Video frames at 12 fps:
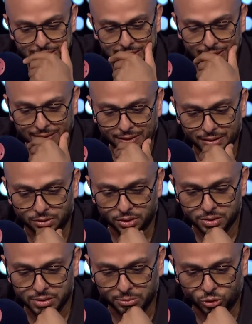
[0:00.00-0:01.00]
مثلا
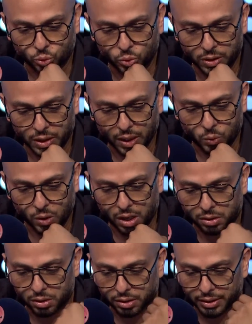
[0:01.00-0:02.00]
دراسه بتقول او
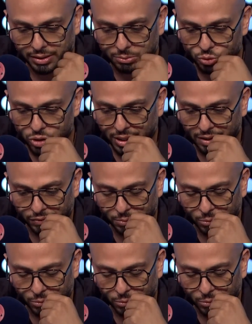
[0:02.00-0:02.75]
حقائق كده مذهله في